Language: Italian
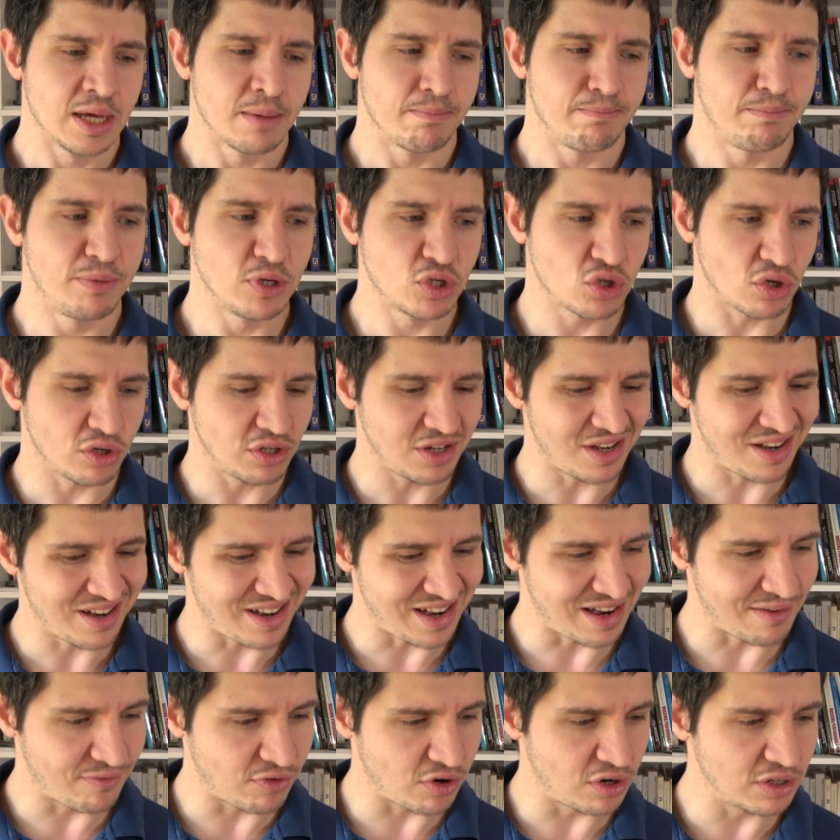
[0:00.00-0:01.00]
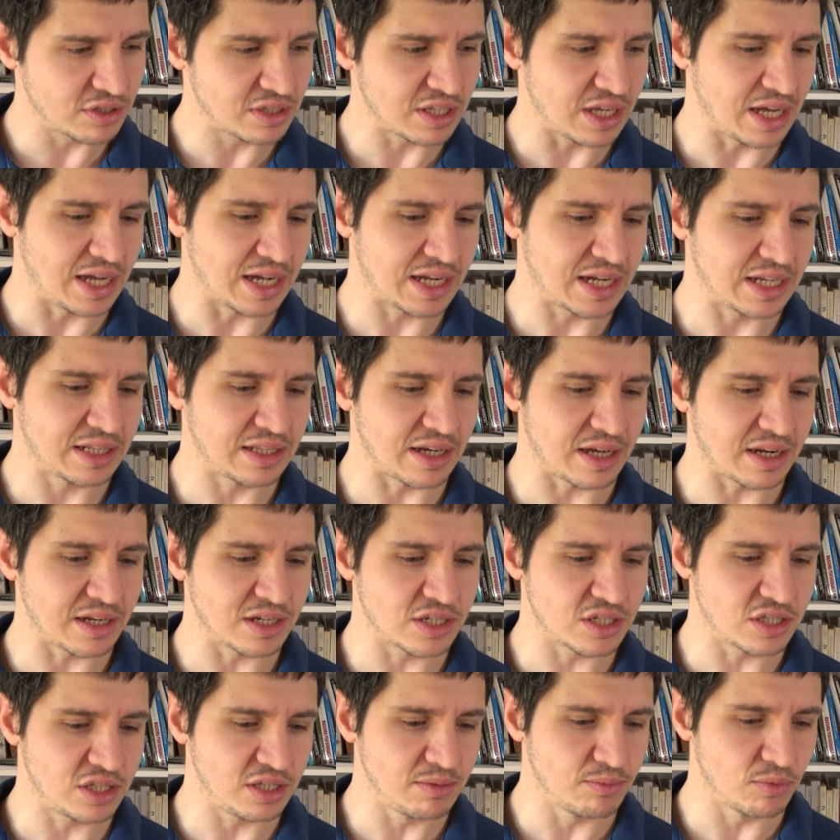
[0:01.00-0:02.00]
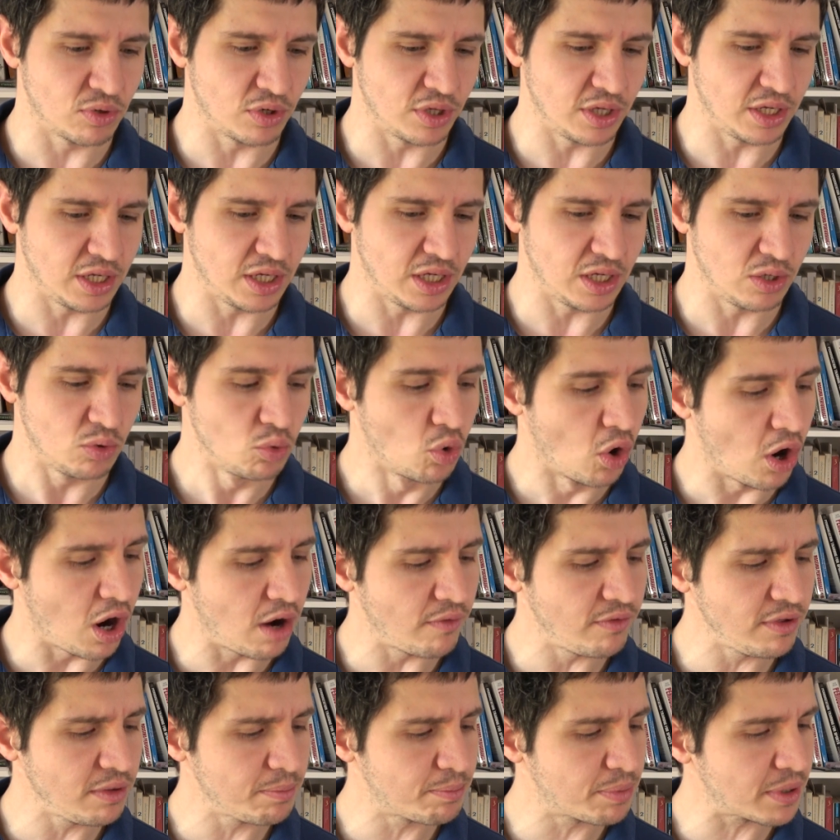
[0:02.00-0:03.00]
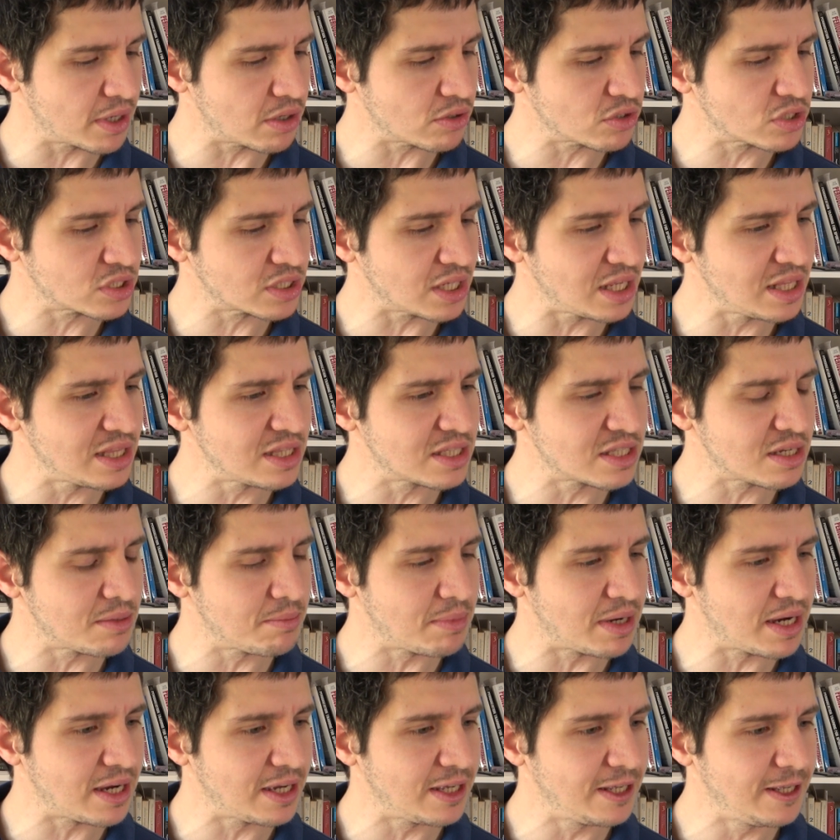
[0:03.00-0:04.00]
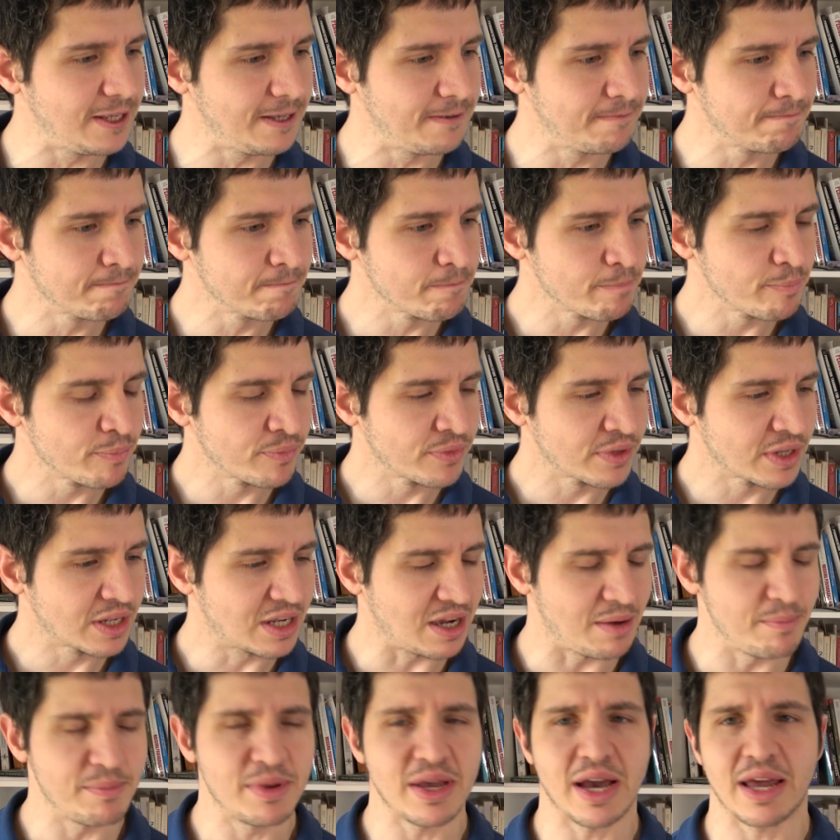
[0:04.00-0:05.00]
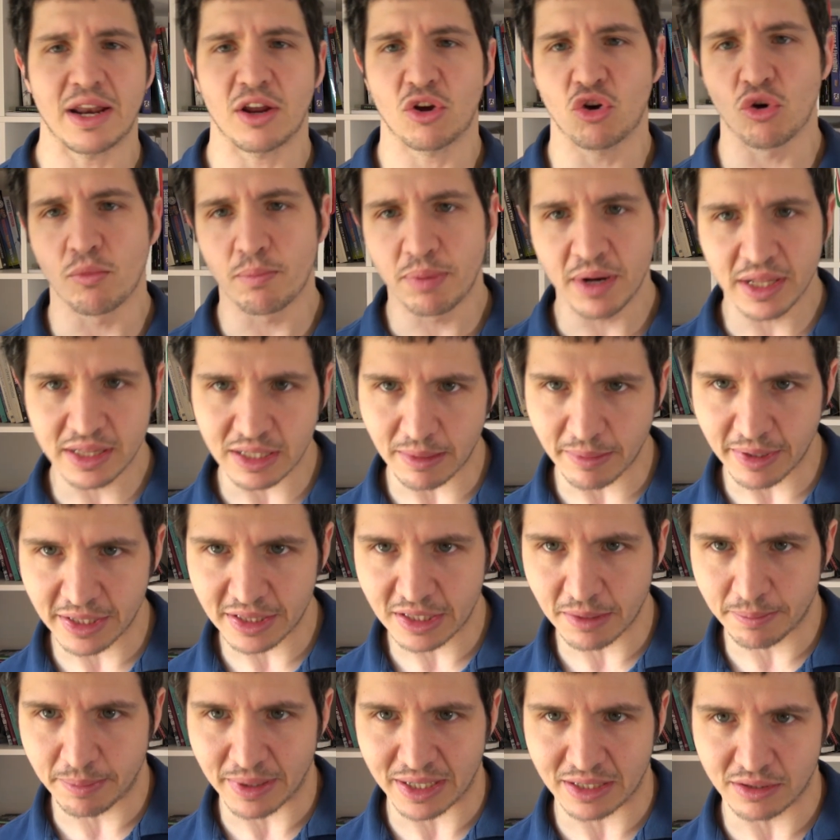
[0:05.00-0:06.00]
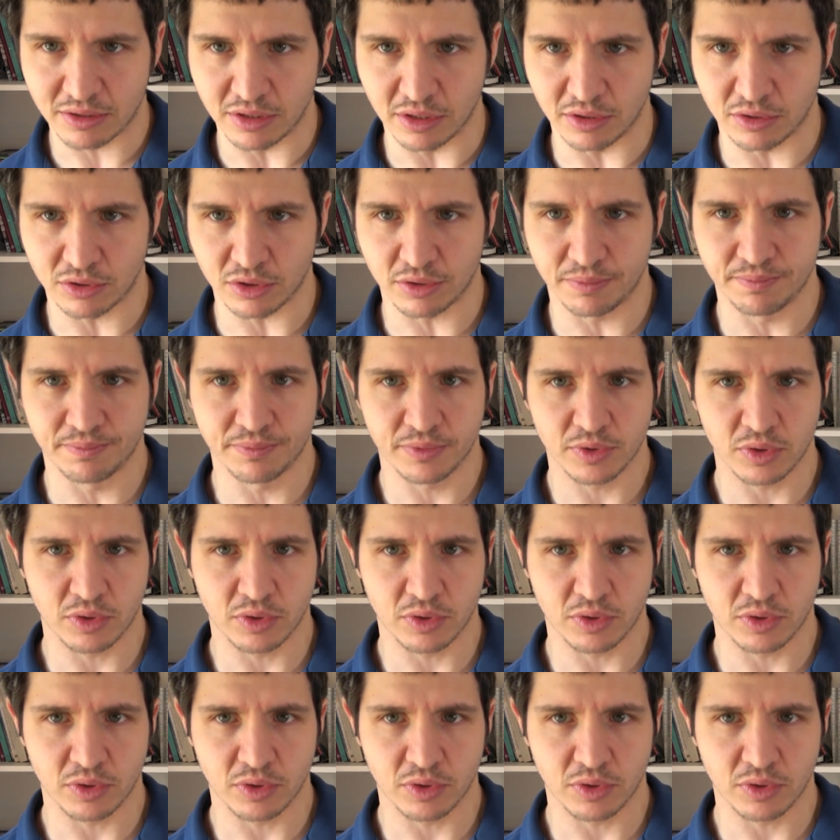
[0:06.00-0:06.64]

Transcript: bisogna a volte anche dare stimoli nuovi, però senza mai cambiare completamente partito.